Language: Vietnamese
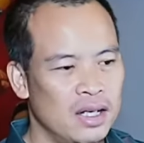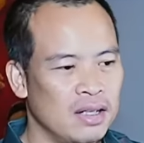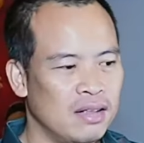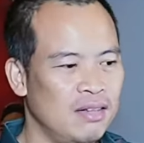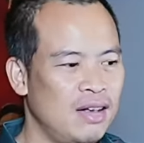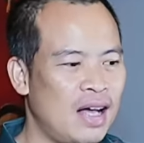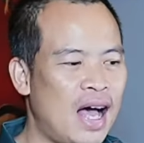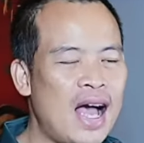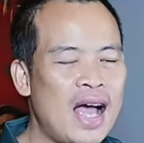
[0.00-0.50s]

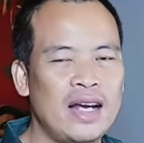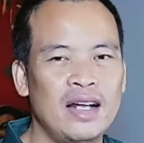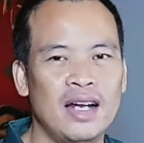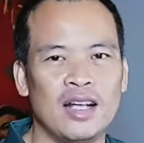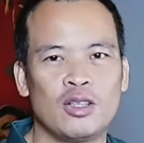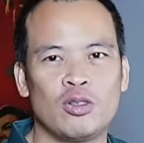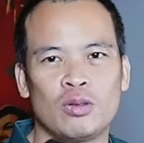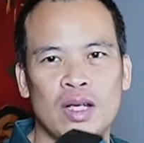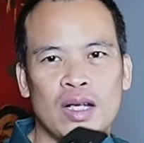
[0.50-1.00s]
Thứ hai nữa
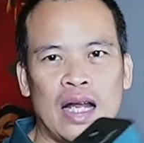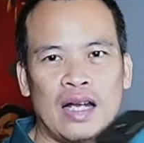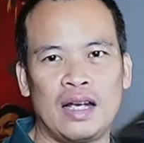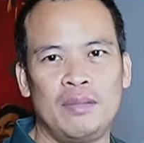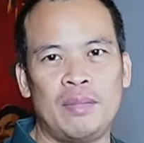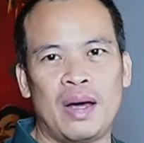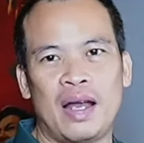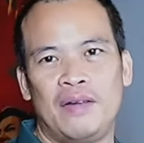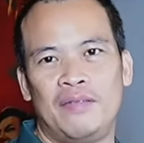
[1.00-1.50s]
là chúng ta đặt
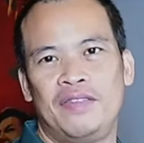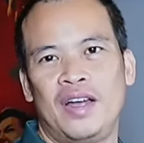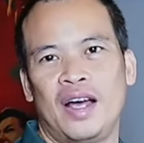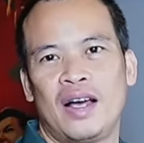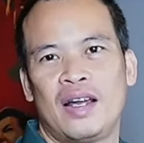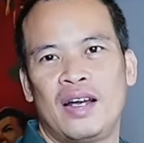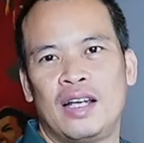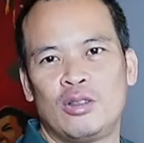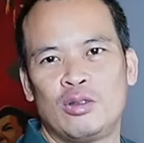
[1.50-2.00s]
lên bàn làm
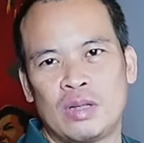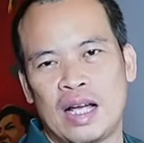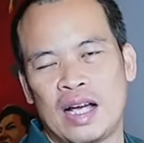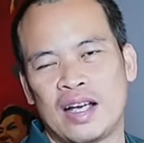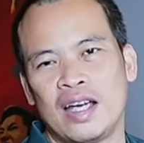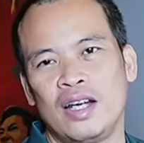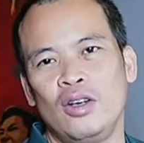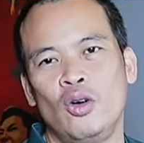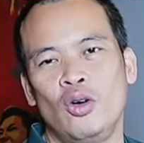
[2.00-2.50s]
việc là chúng ta
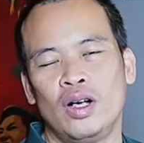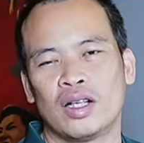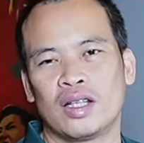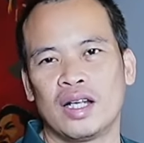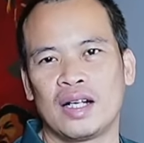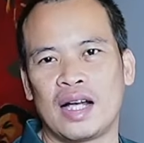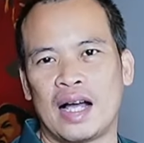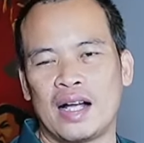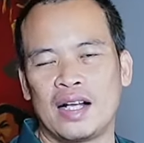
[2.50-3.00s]
kết nối được
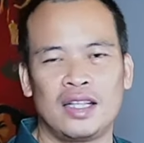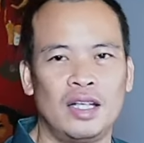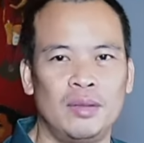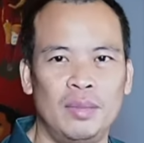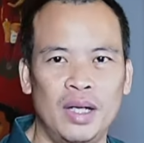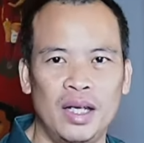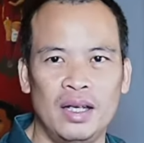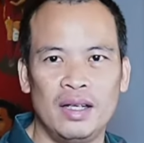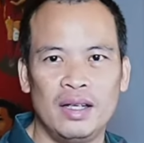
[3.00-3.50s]
tất cả các thiết
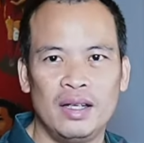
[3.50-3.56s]
bị.